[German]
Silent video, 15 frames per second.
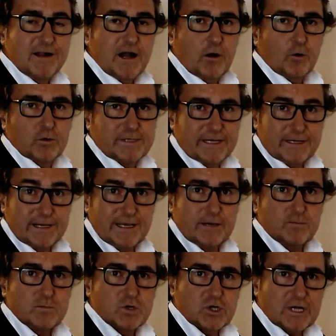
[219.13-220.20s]
auch dann
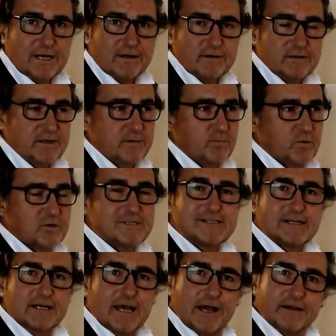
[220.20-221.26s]
im Schrank, dein
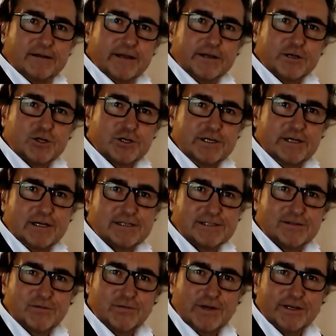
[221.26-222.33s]
Porzellan, dein Geschirr
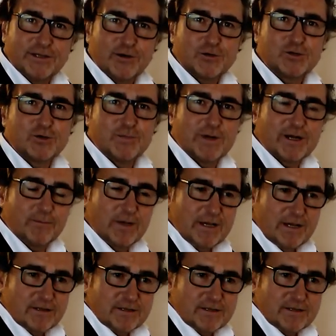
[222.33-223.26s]
hast du vielleicht auch schon mal gehabt,